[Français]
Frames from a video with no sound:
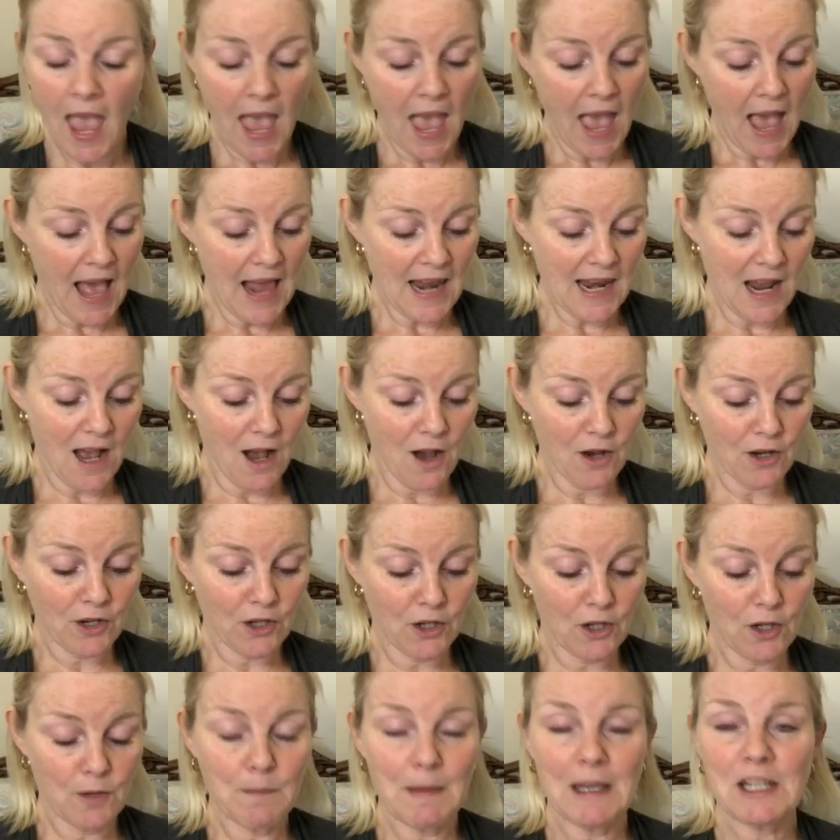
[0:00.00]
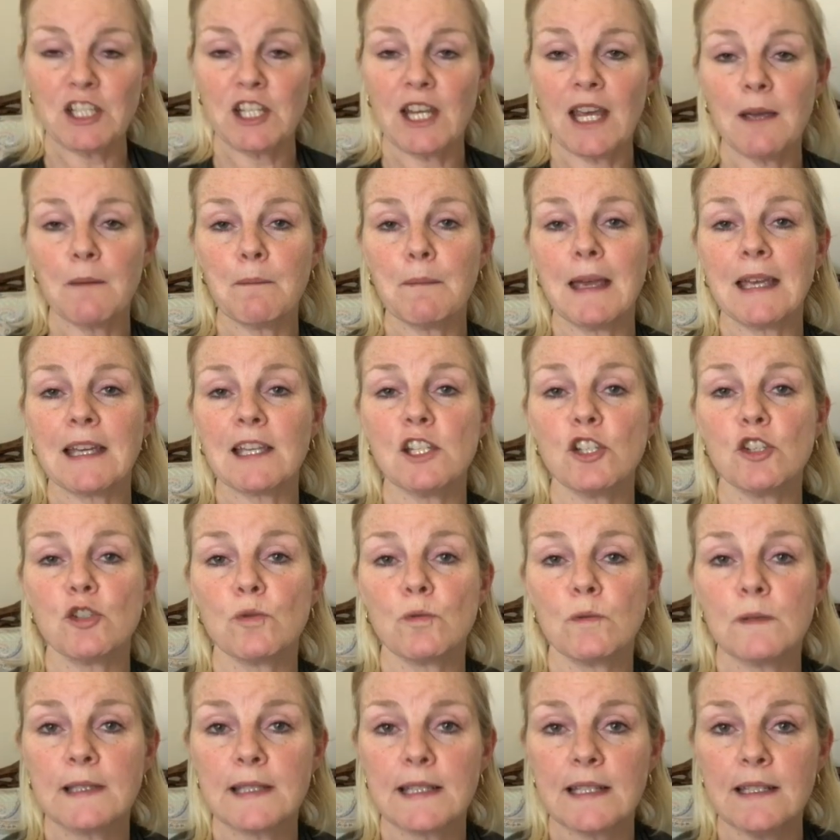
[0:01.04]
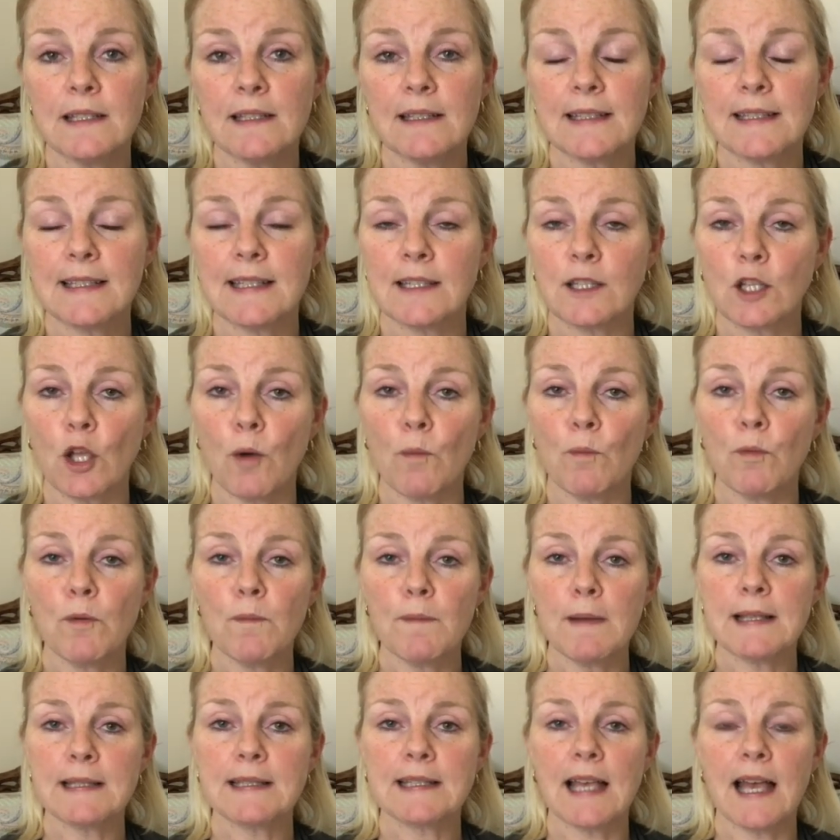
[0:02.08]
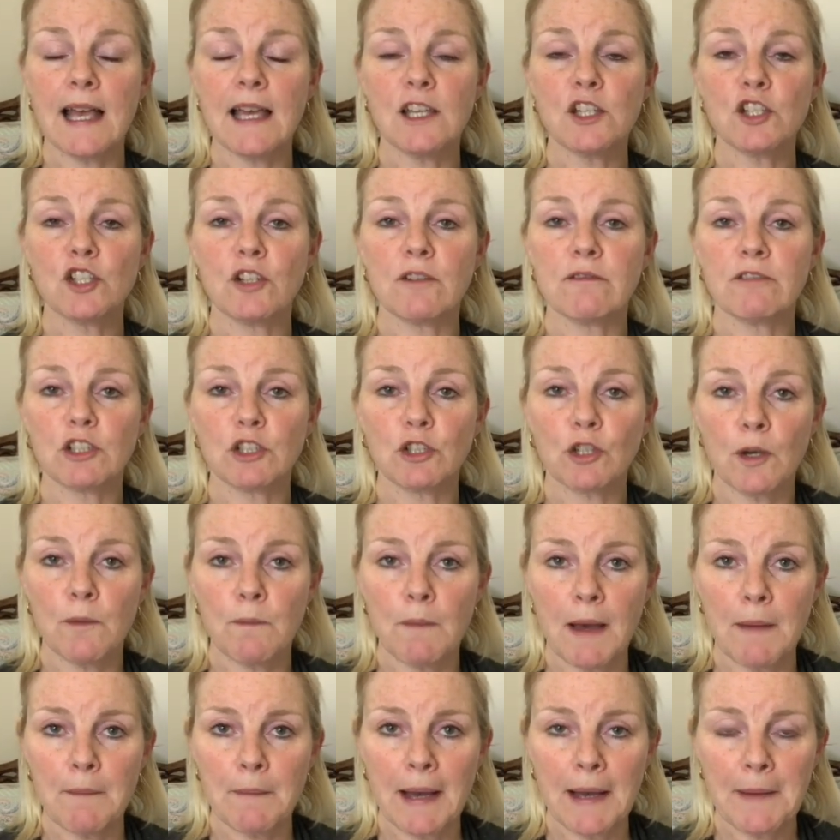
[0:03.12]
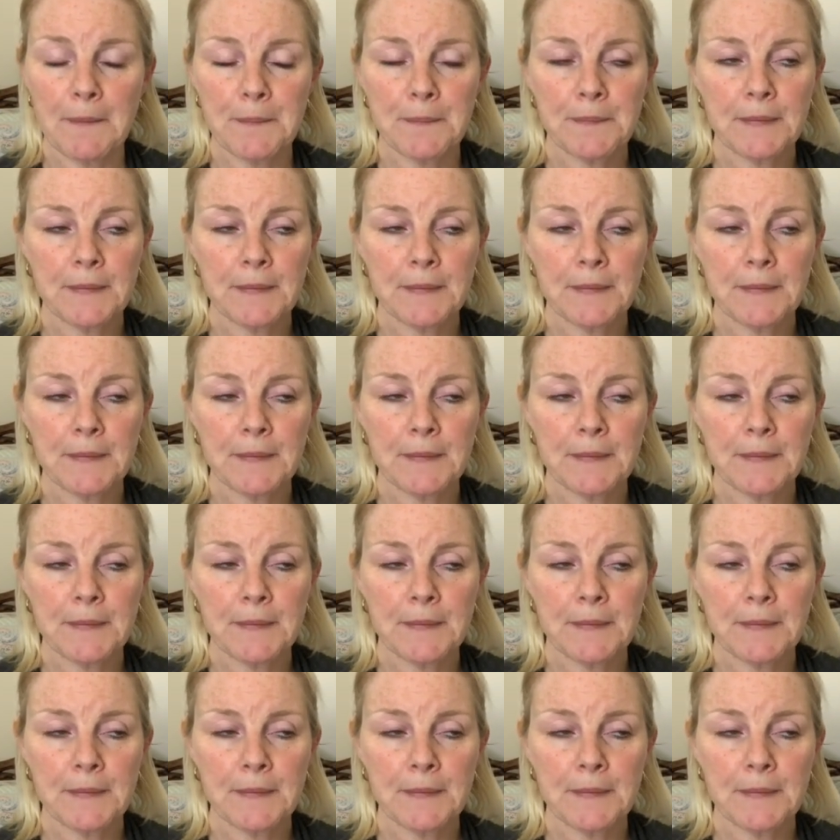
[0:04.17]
Alors, euh, ma chère Marie-Josée, c'est un beau message de votre maman.